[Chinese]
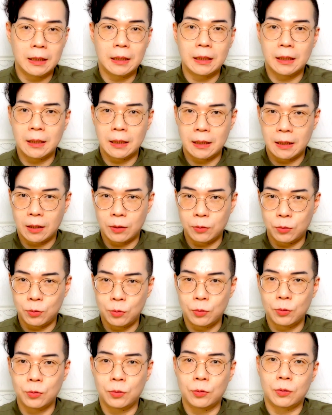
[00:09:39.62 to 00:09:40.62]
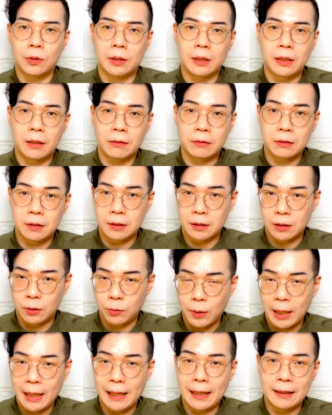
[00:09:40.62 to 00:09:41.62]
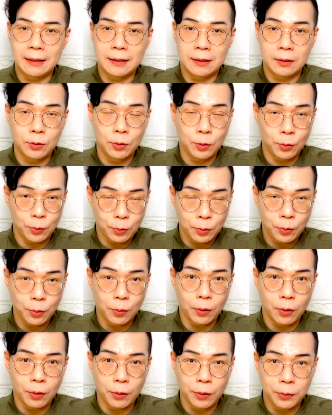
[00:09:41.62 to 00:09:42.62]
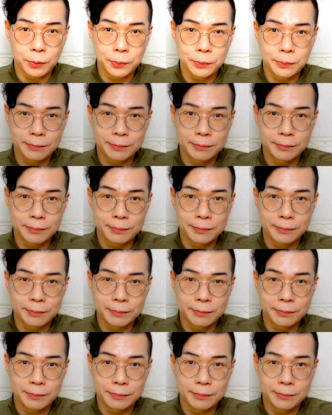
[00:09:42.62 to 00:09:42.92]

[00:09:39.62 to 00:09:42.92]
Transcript: 一定要拒绝掉这些外来的诱惑哦。